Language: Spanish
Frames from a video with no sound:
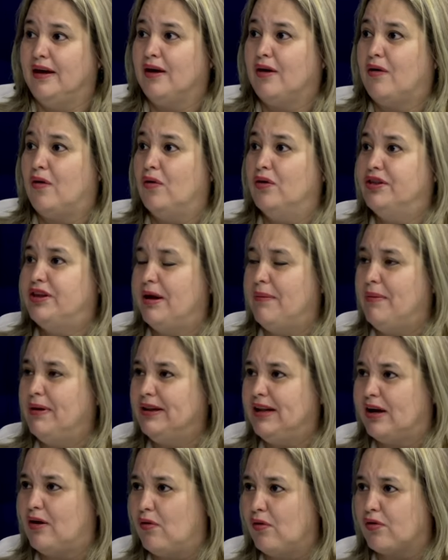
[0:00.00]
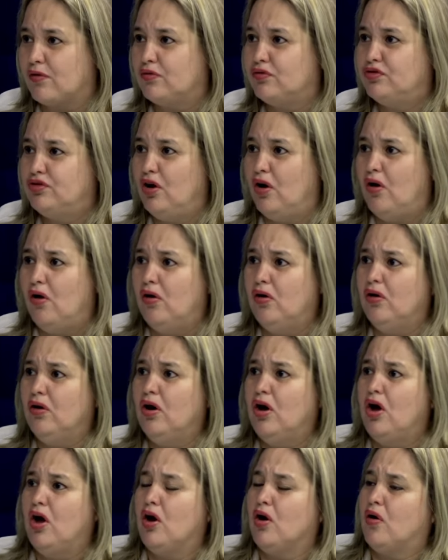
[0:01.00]
con temas de corrupción,
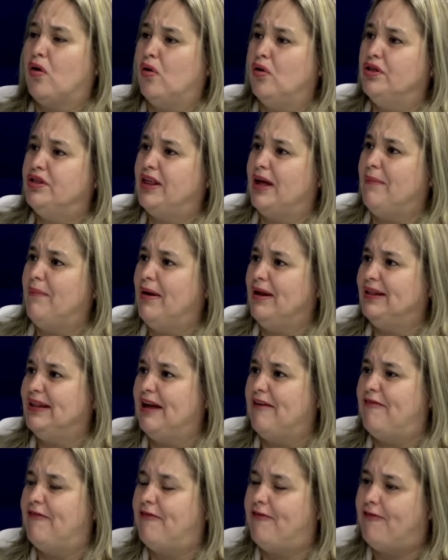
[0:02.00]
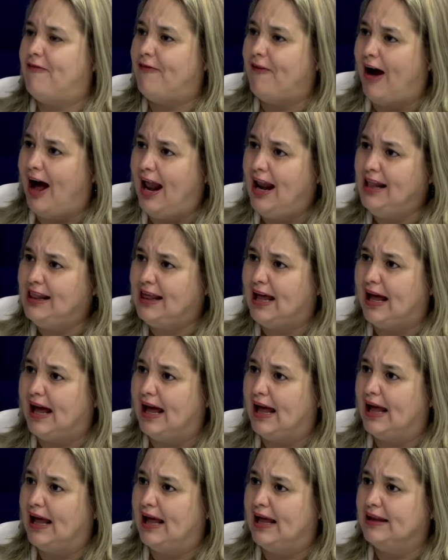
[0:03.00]
con temas de
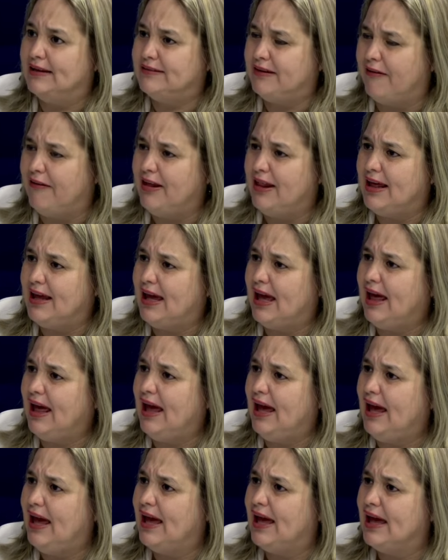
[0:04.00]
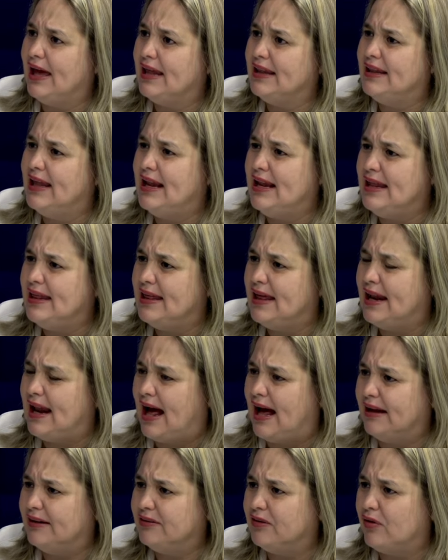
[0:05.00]
falta, ¿sabe de qué? De
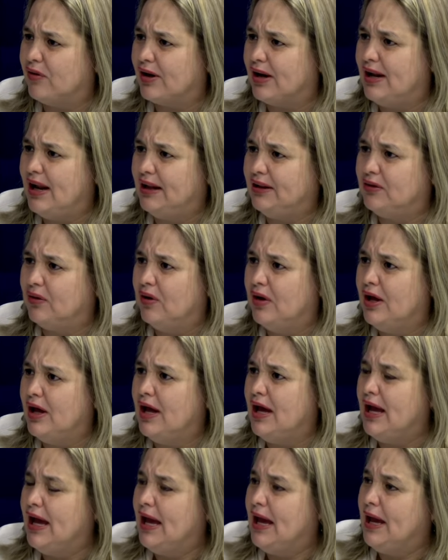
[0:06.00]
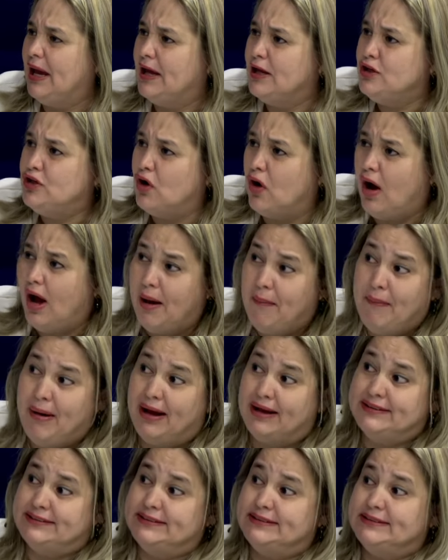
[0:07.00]
liderazgo, Renato. Yo
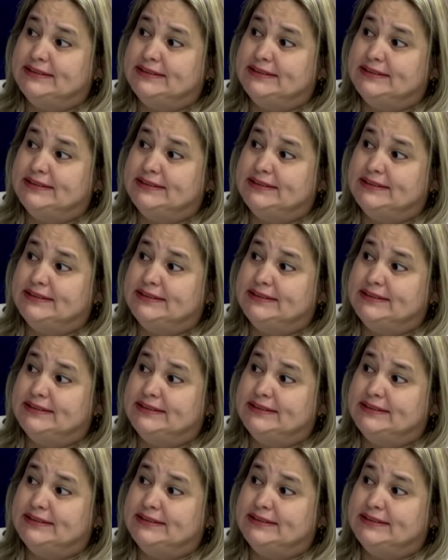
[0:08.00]
jamás.